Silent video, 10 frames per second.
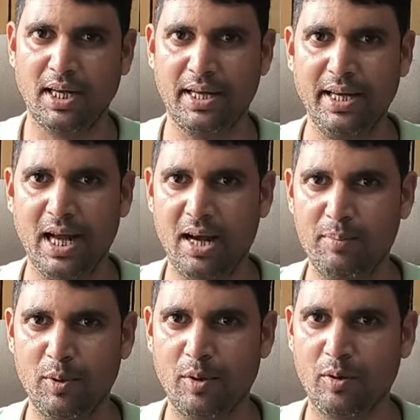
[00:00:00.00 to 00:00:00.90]
ताकि
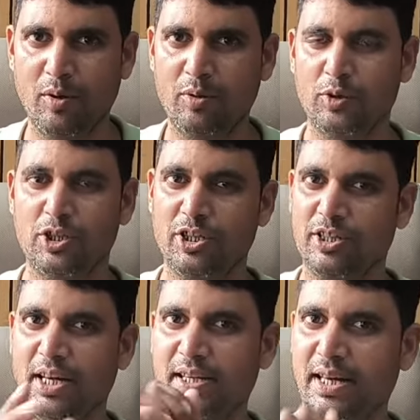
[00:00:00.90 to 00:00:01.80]
आप लोगों को
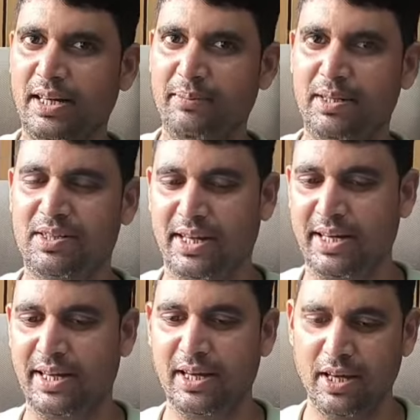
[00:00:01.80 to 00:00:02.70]
कुछ जानकारी मिल
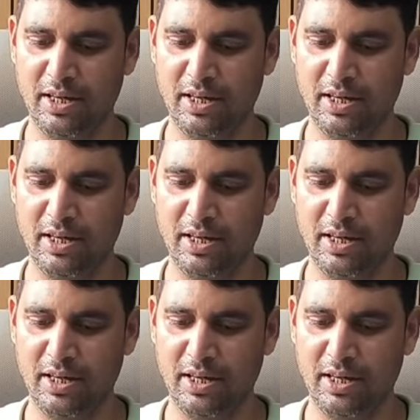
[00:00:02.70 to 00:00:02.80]
सके